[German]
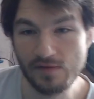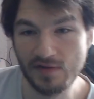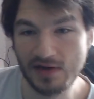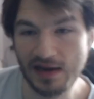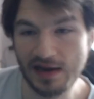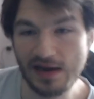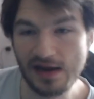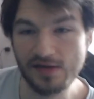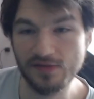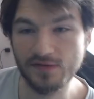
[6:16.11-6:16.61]
wie
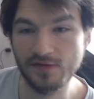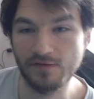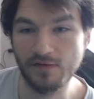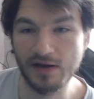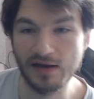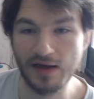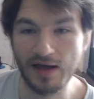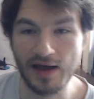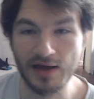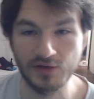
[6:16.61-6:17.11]
eine
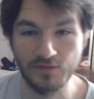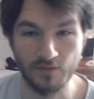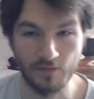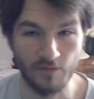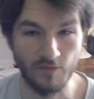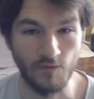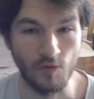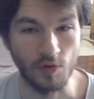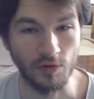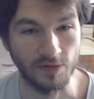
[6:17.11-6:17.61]

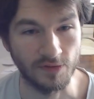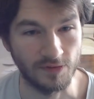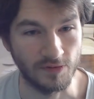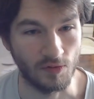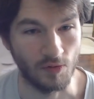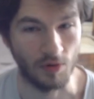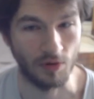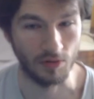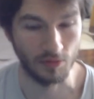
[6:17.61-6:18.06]
x-Quadrat-Funktion.